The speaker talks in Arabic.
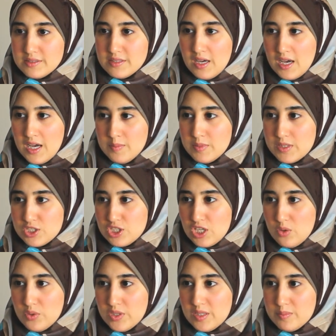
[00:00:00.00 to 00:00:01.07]
ندى احمد
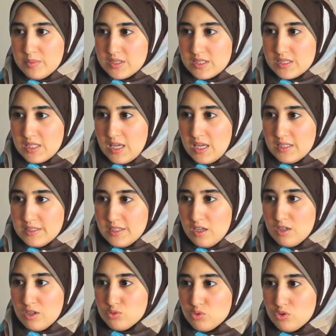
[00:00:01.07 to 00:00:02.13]
شوقي بتسالني على